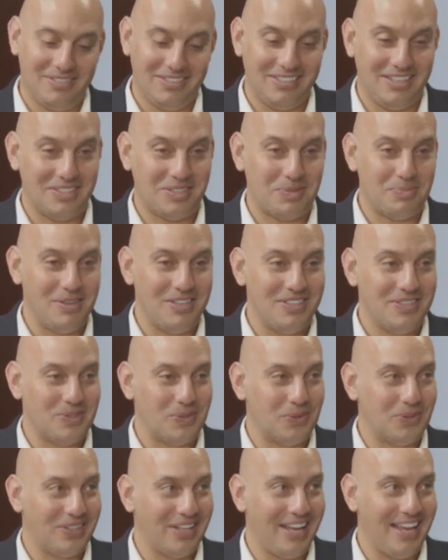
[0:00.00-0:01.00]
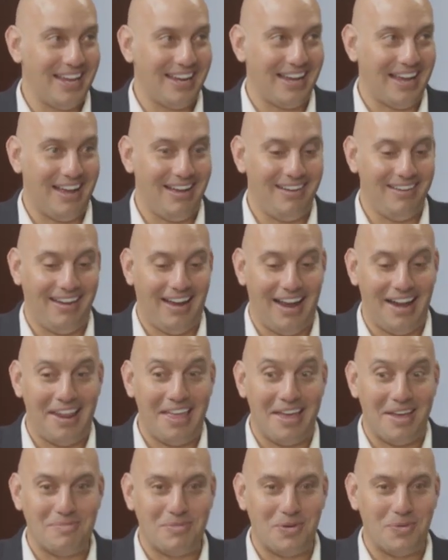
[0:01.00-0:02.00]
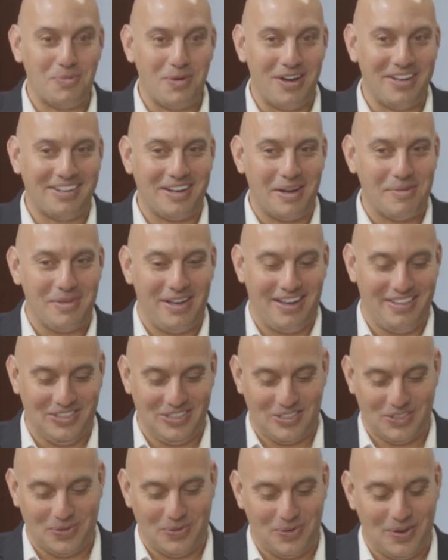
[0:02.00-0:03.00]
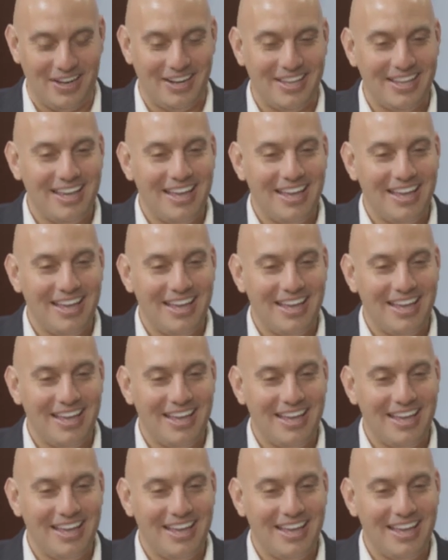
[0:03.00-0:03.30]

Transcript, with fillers: ياسمين صرت هيك علامه وماركه بهذا الشغل